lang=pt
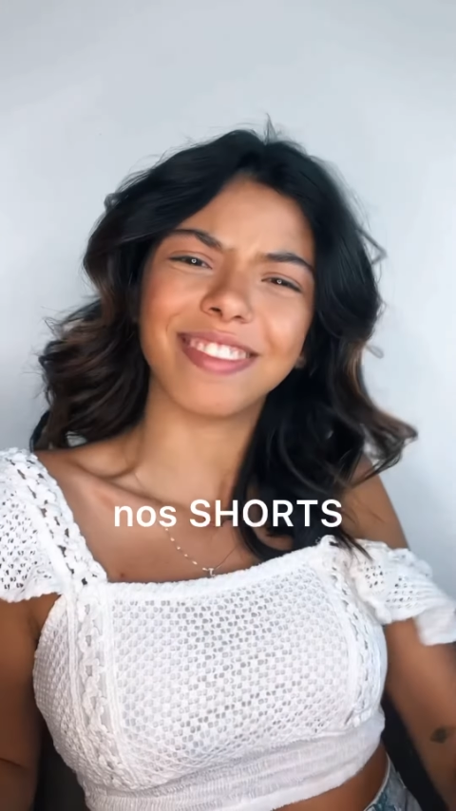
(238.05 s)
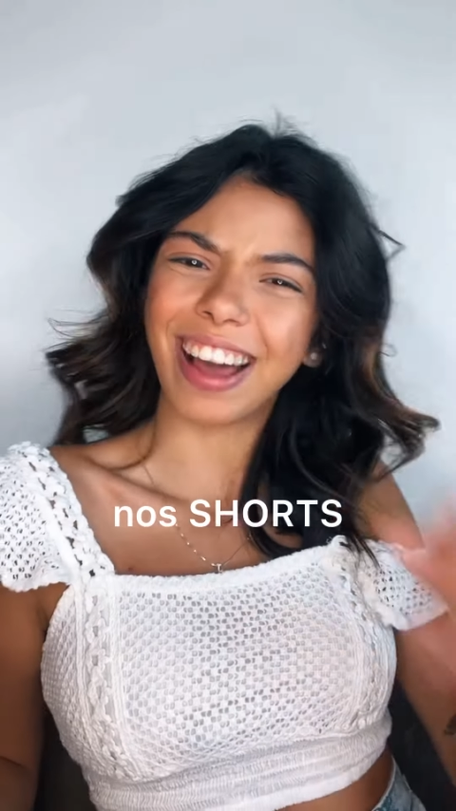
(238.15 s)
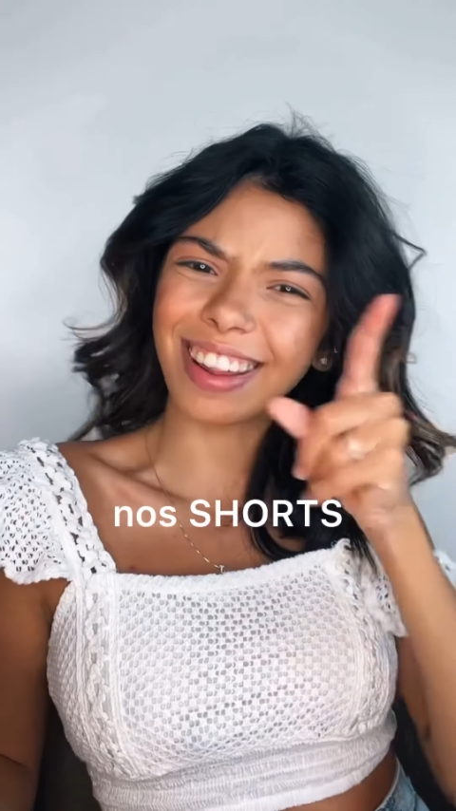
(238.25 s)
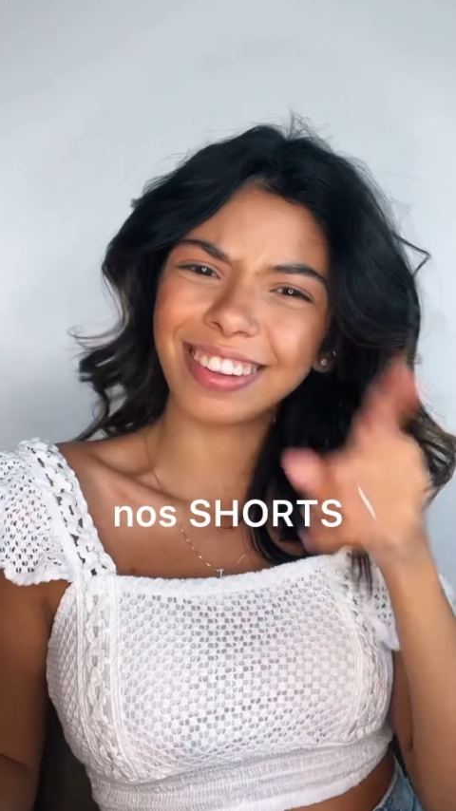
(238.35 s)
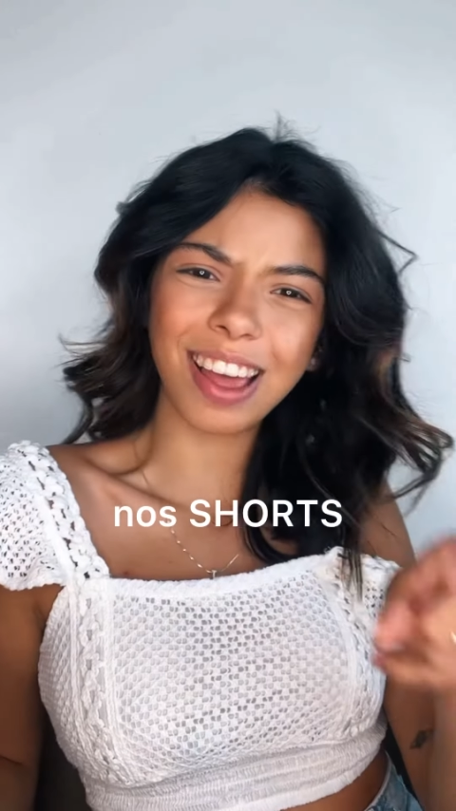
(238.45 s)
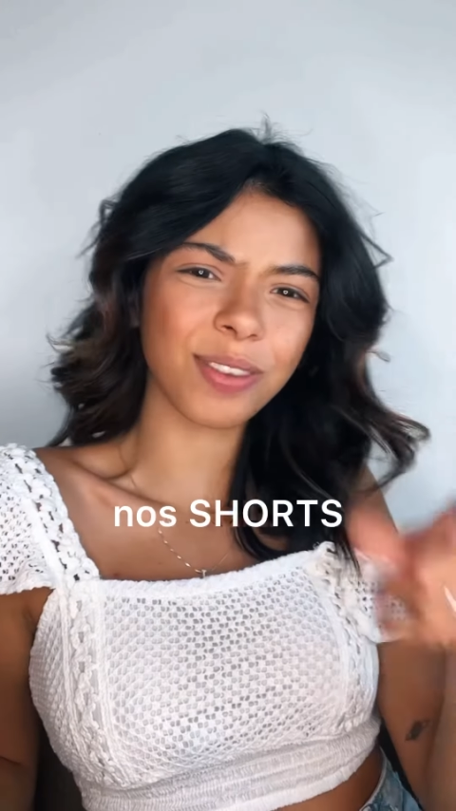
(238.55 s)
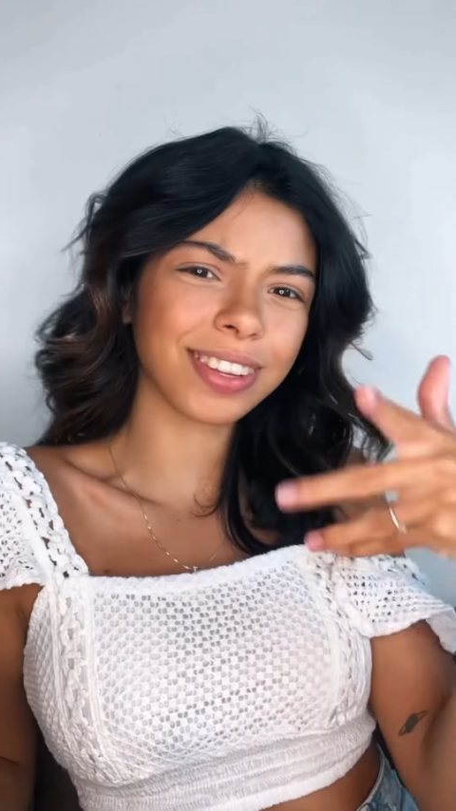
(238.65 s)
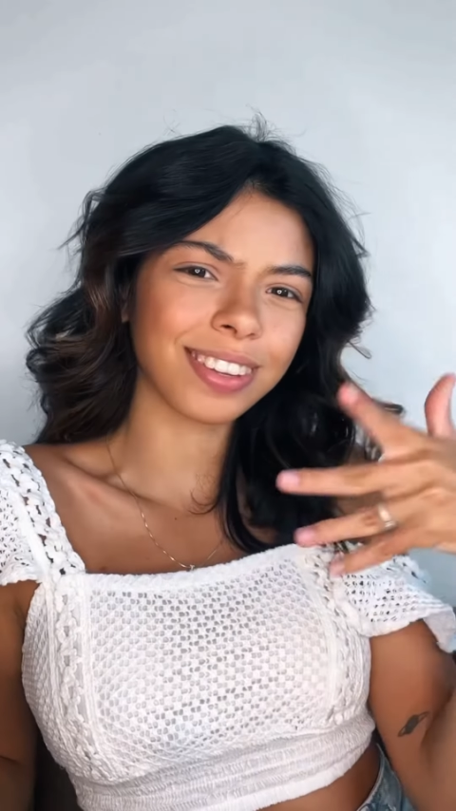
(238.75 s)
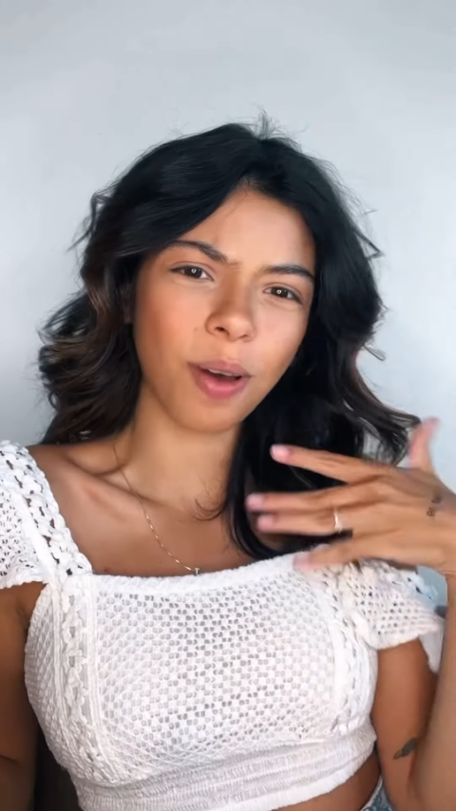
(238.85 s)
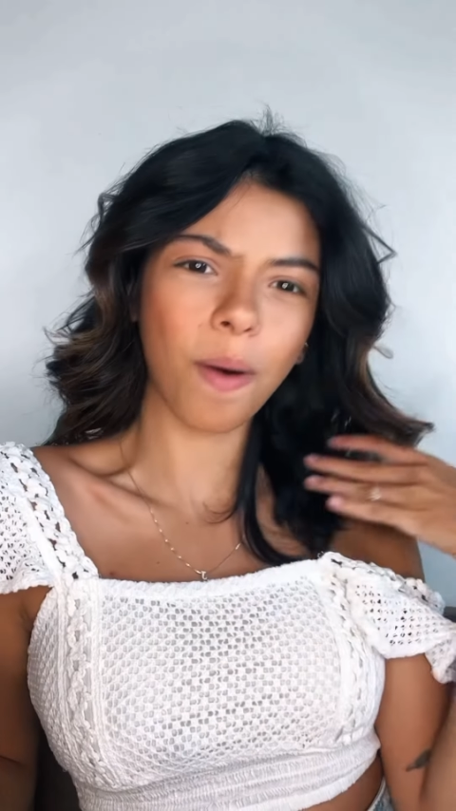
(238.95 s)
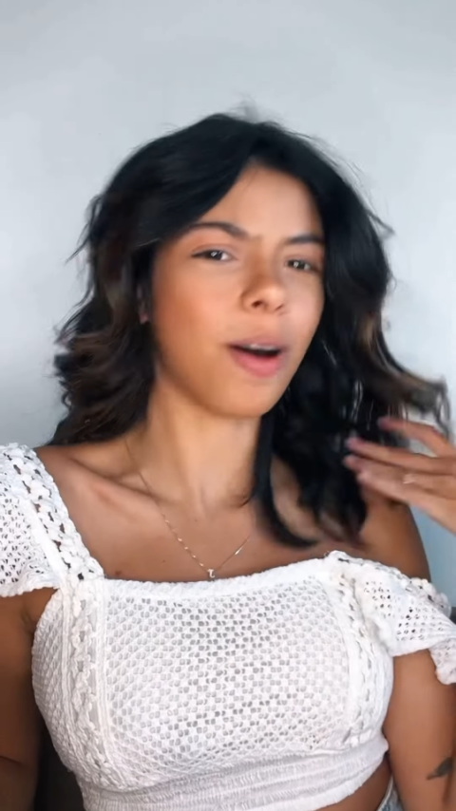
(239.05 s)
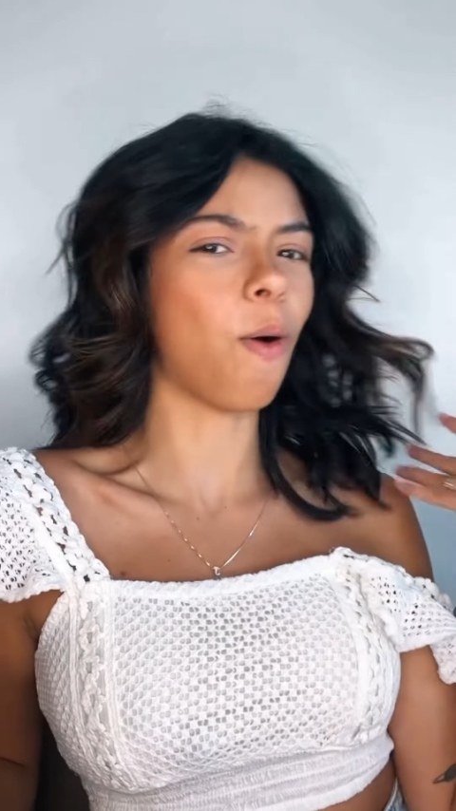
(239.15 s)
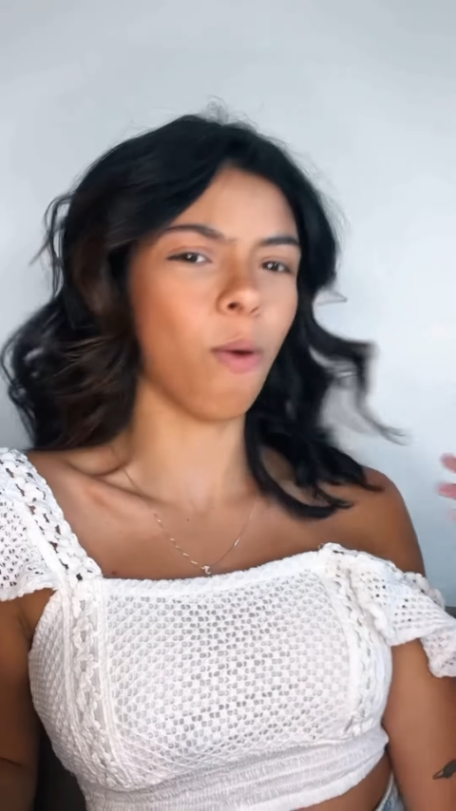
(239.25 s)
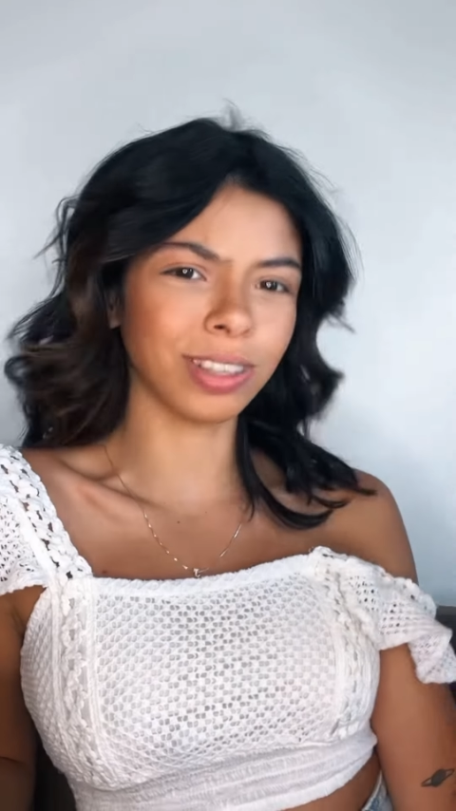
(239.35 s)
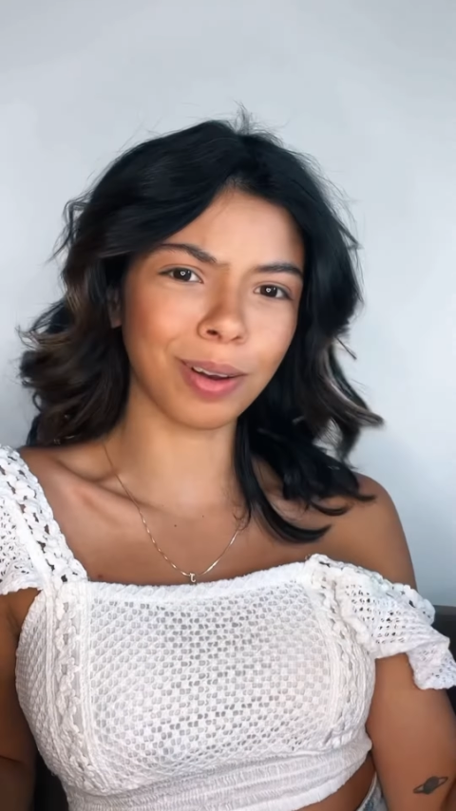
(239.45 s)
Fale sério, se não é uma
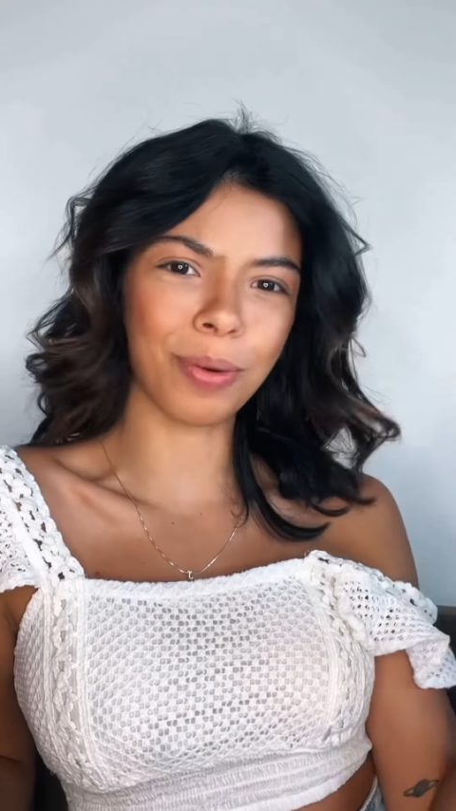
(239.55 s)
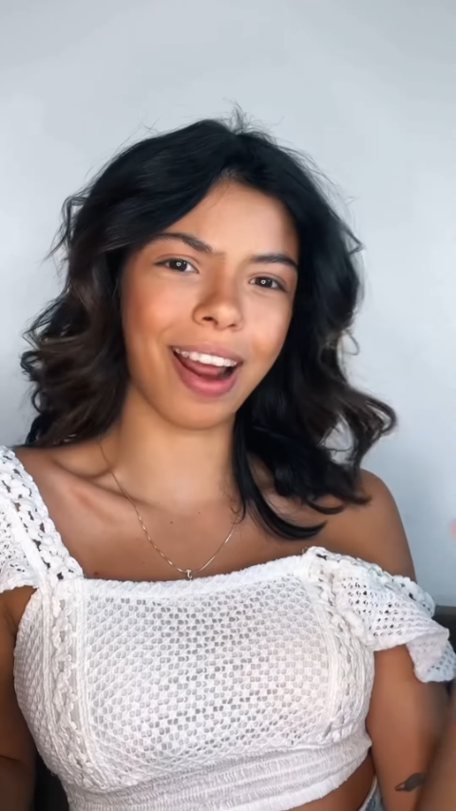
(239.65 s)
outra